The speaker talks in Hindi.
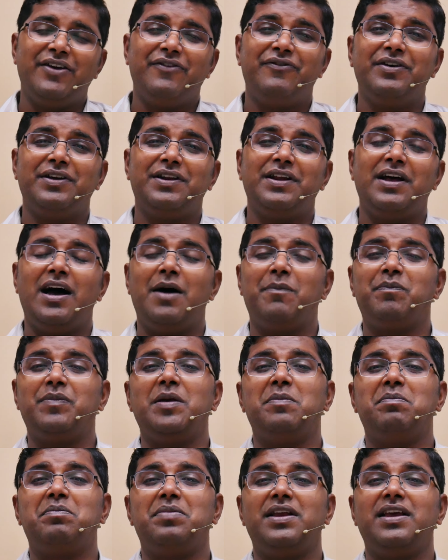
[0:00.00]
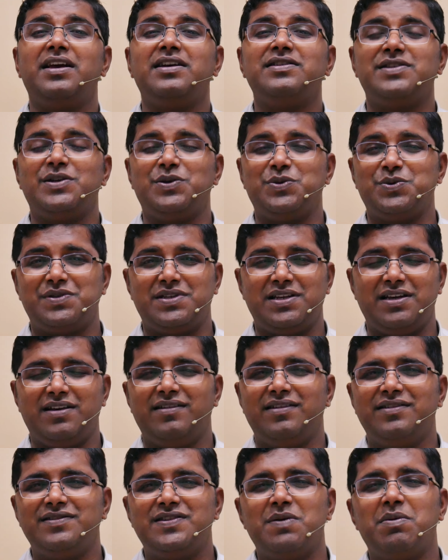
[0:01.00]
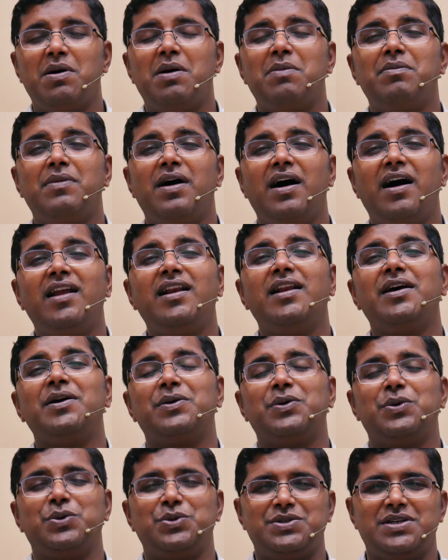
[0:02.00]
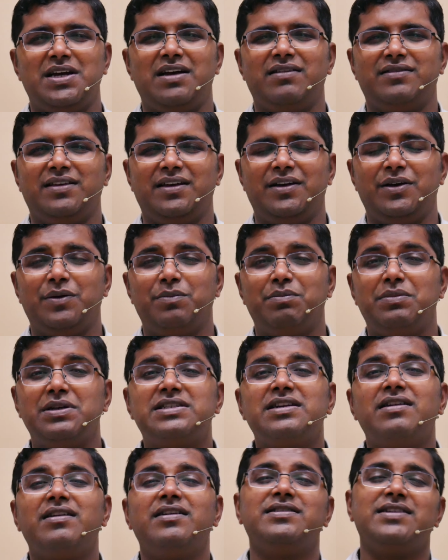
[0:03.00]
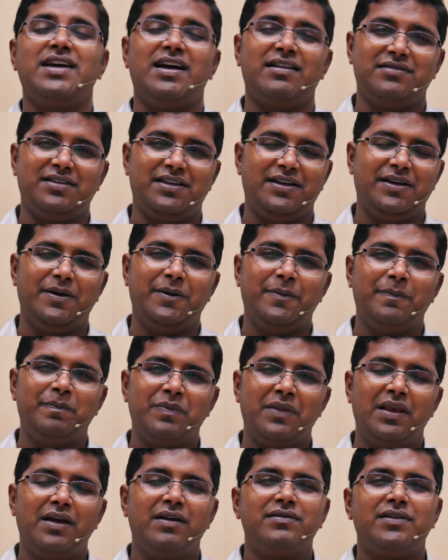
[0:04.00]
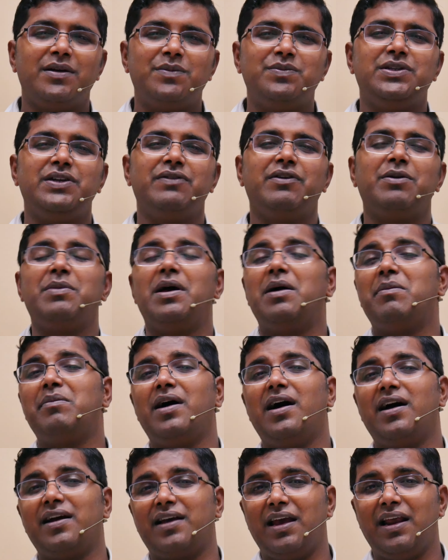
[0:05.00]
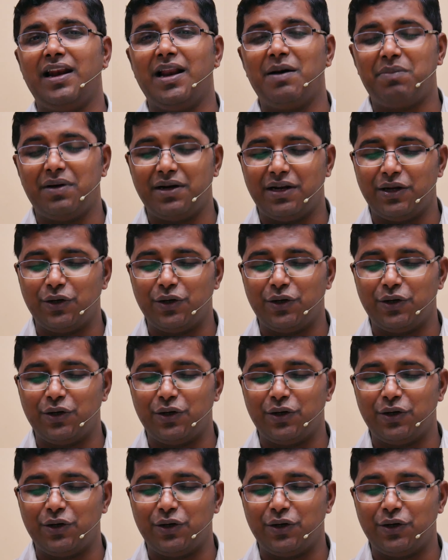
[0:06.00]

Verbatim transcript: फिर अपने प्रियजनों से जब हम अलग हो जाते हैं बिछड़ जाते हैं तब जीवन में हम अकेलापन